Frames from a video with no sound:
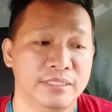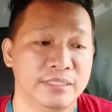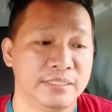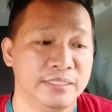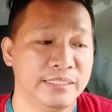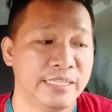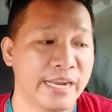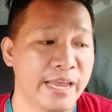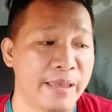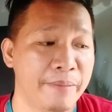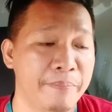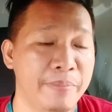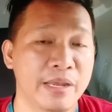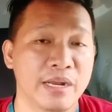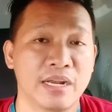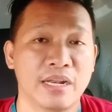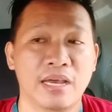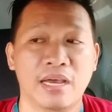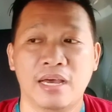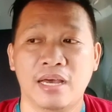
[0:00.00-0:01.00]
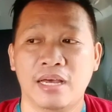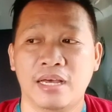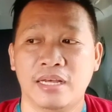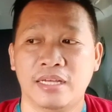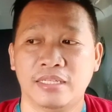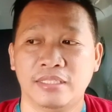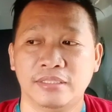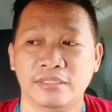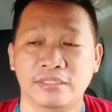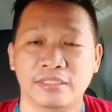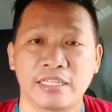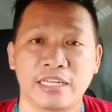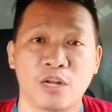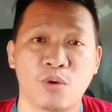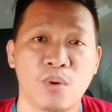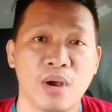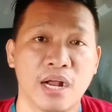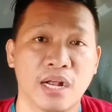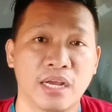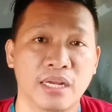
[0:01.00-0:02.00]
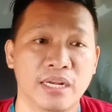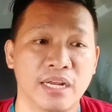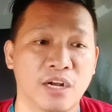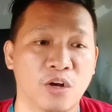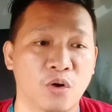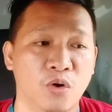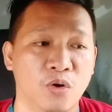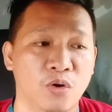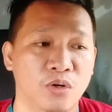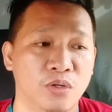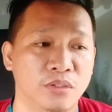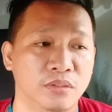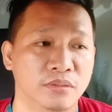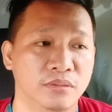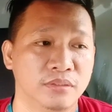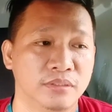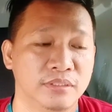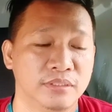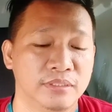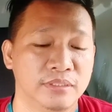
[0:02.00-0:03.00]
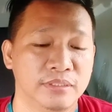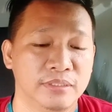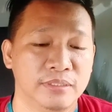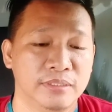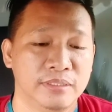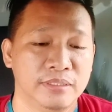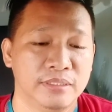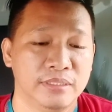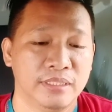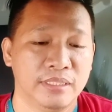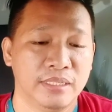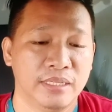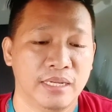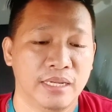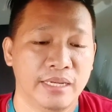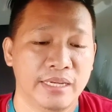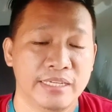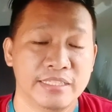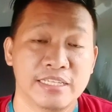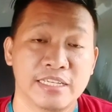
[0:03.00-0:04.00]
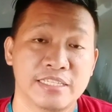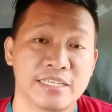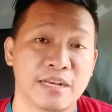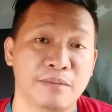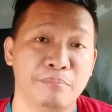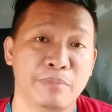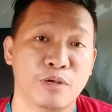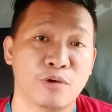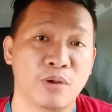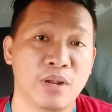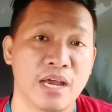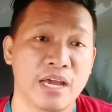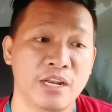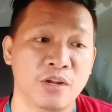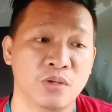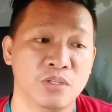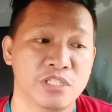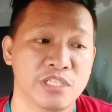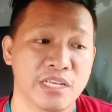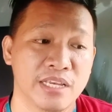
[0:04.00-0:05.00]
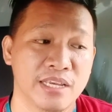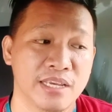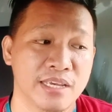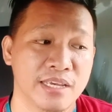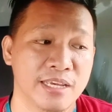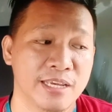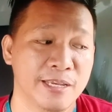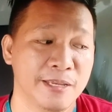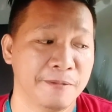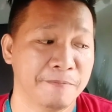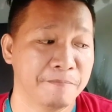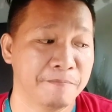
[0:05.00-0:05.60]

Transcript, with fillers: driver na tinawagan ako. Isa siyang Bicolano si